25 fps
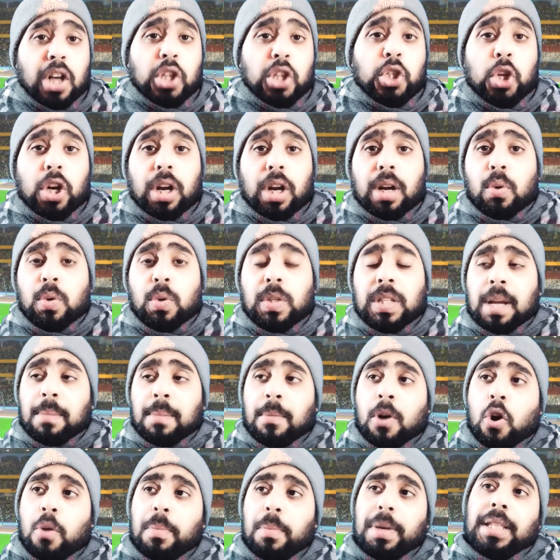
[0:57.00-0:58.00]
أجرى أسامة
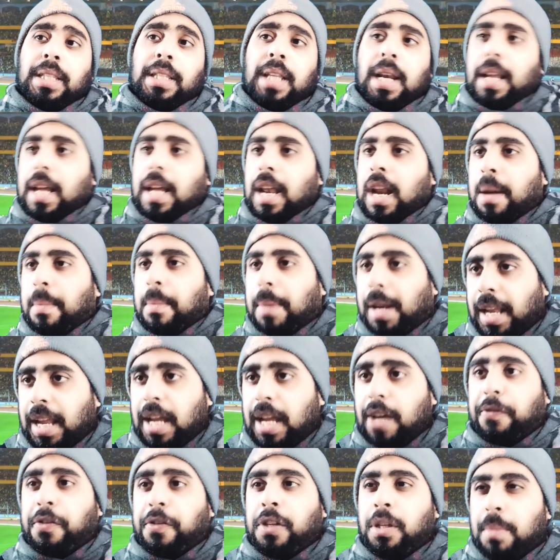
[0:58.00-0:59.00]
عمر تلك العملية
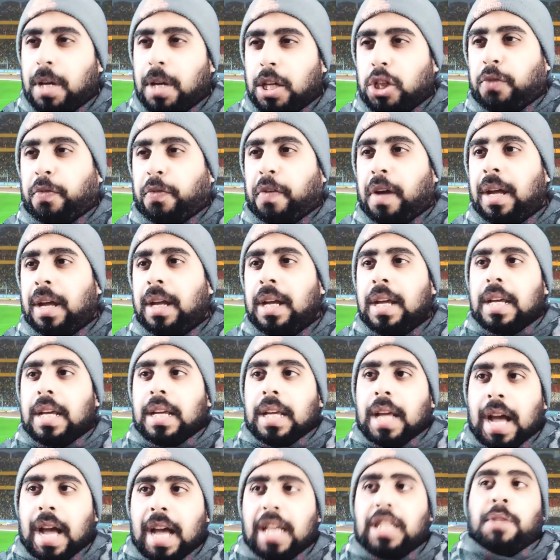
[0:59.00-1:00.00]
في مشفى
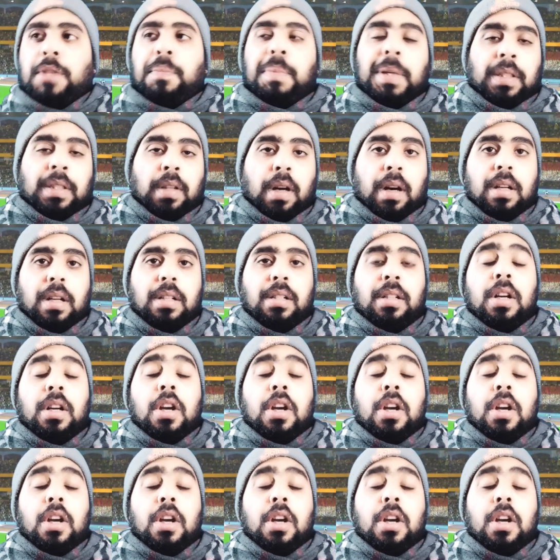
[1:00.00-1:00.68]
أسبيتار